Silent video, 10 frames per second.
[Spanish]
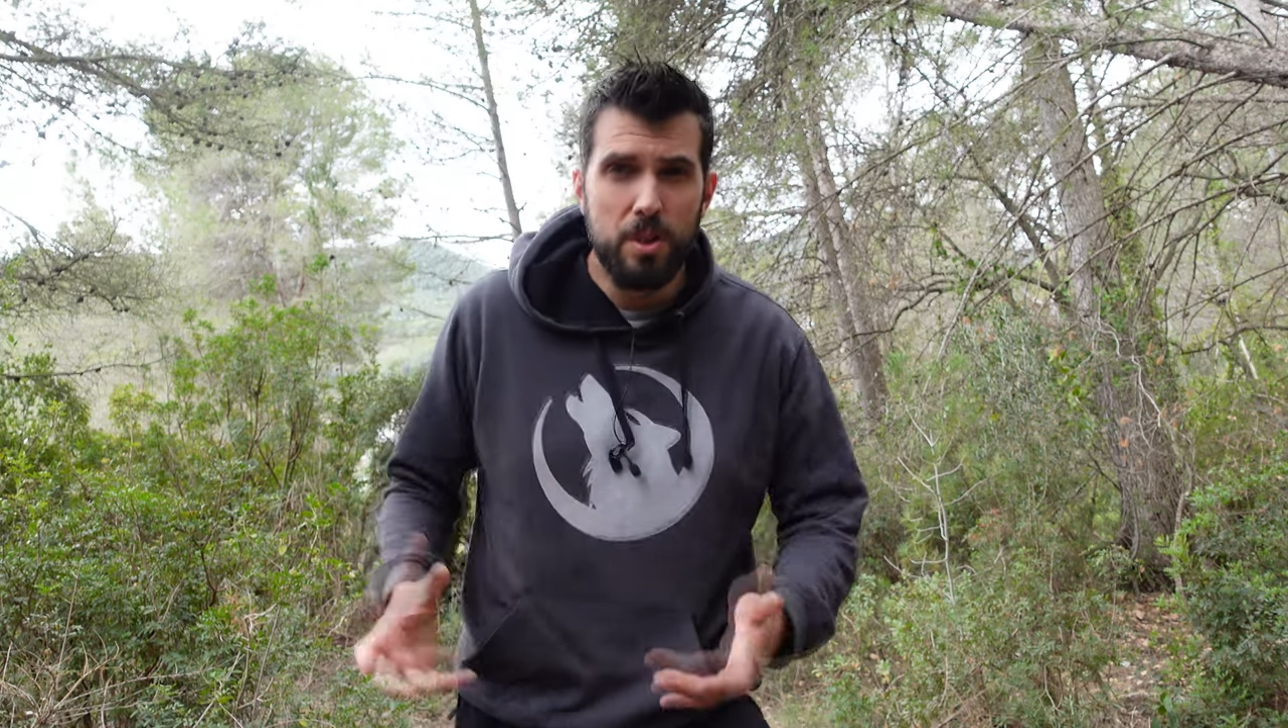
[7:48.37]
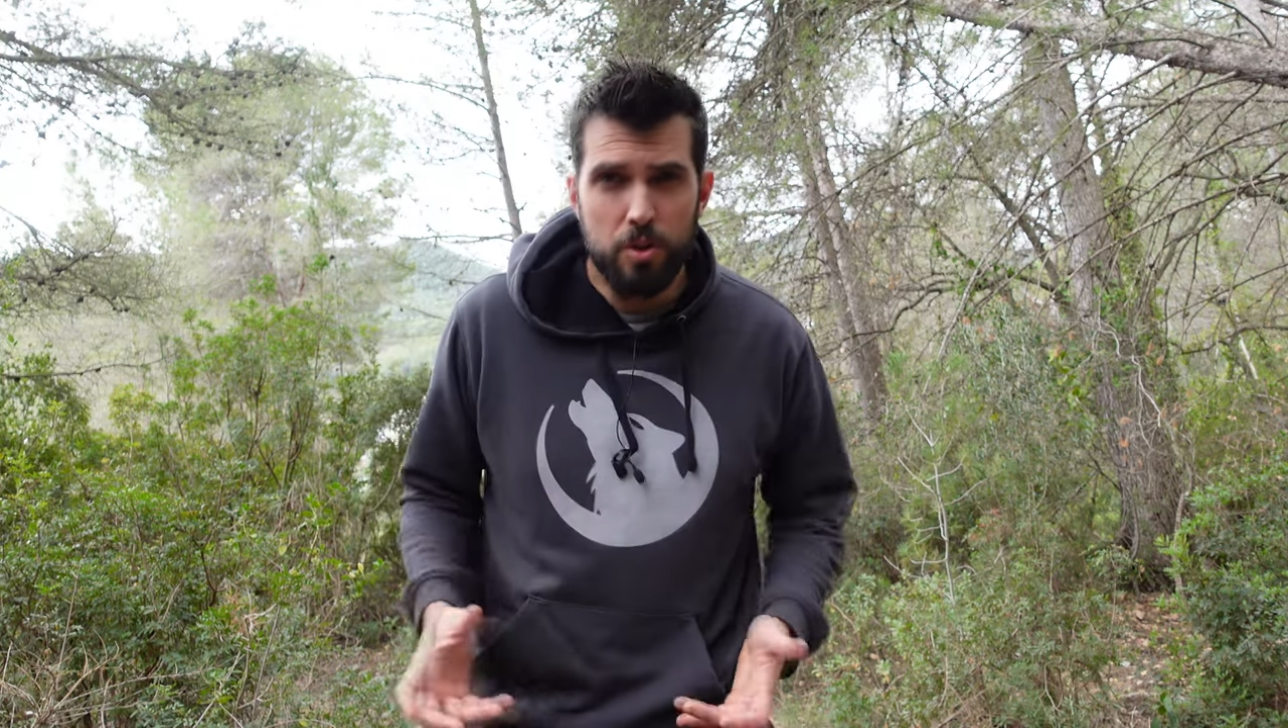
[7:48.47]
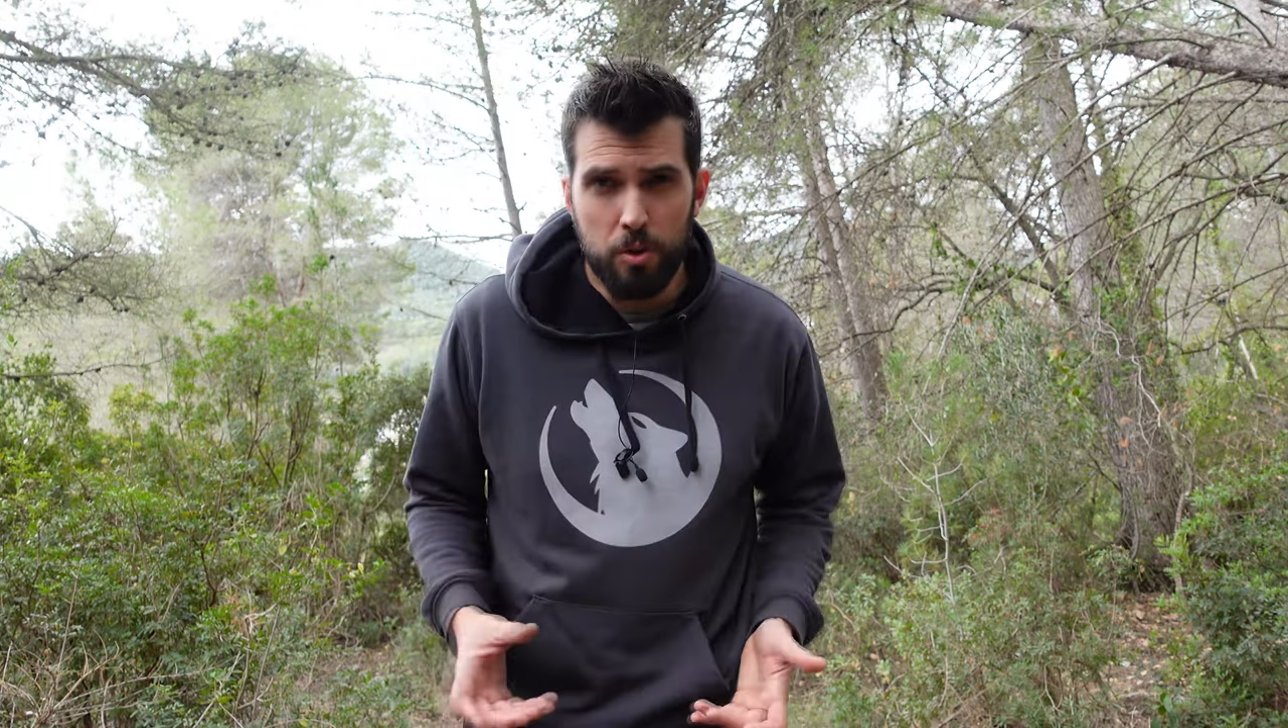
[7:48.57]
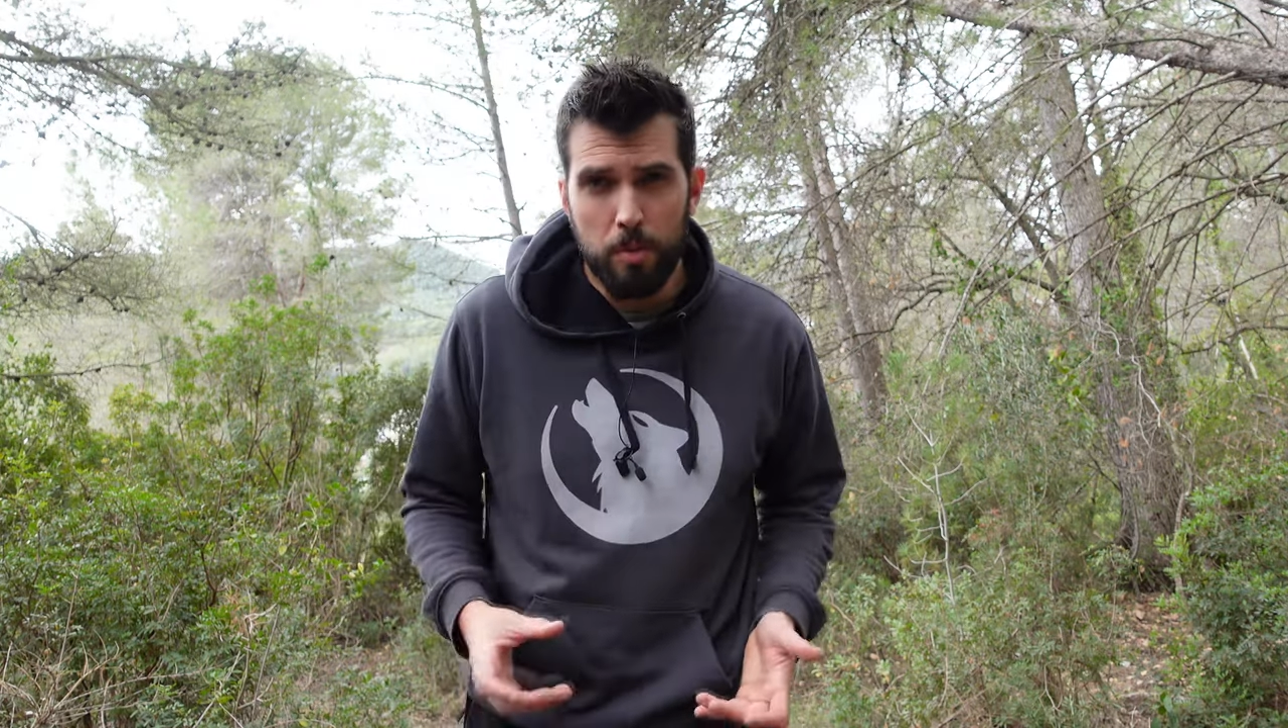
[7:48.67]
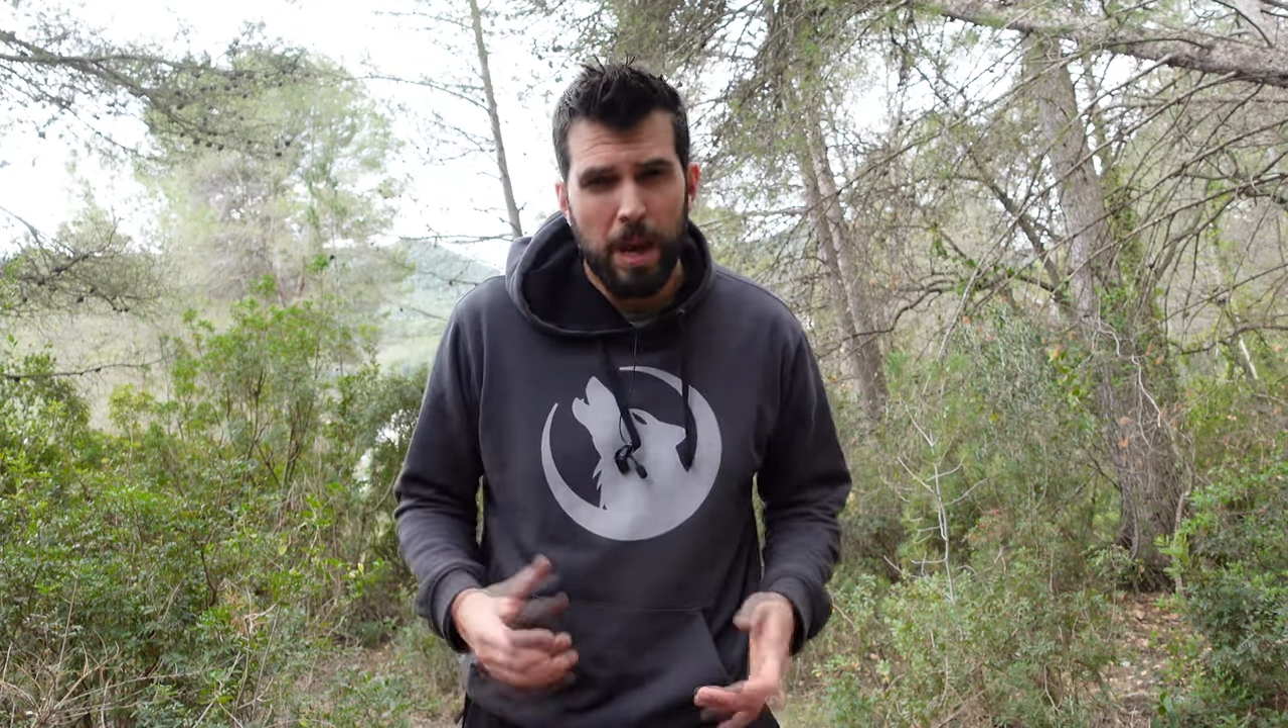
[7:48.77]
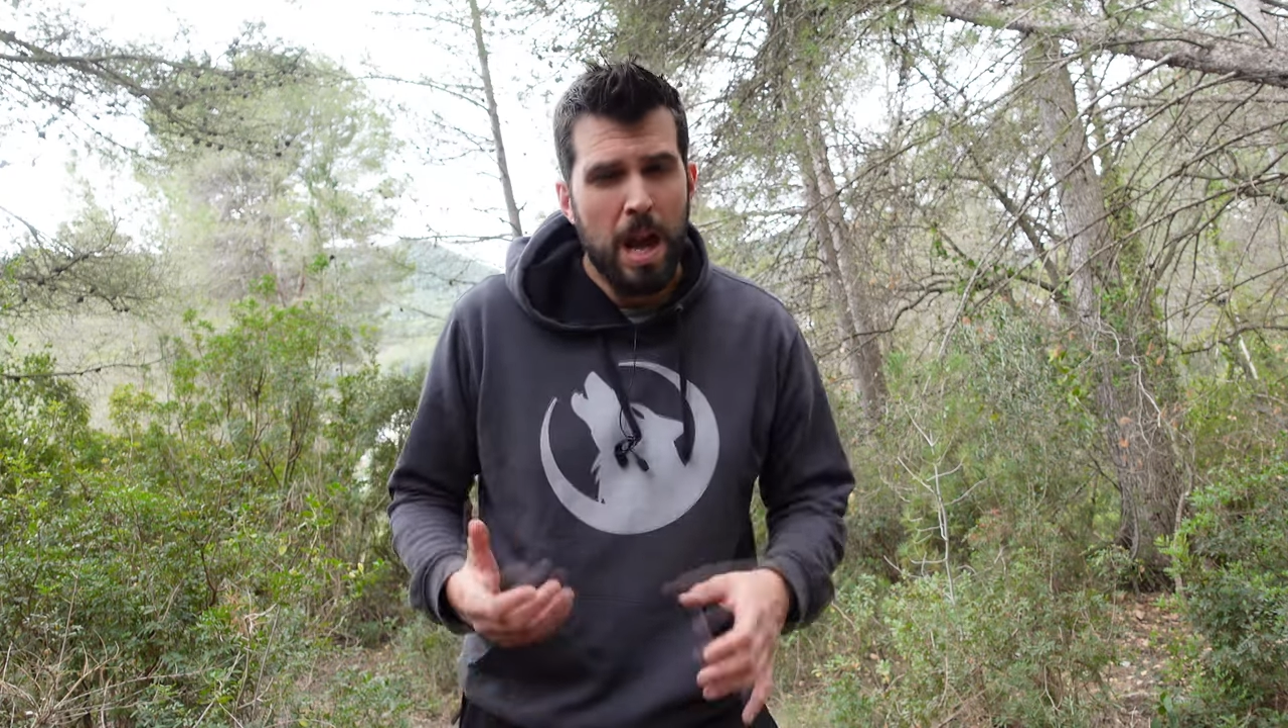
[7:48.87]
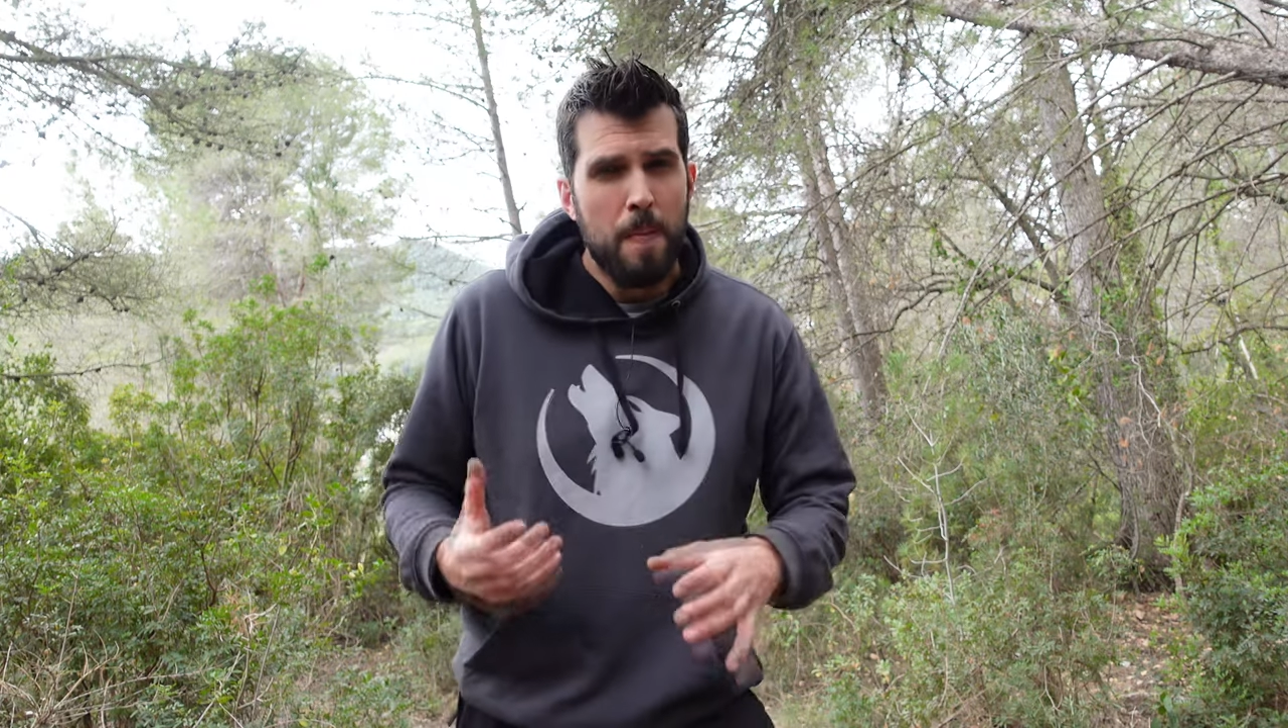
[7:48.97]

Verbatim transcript: de YouTube,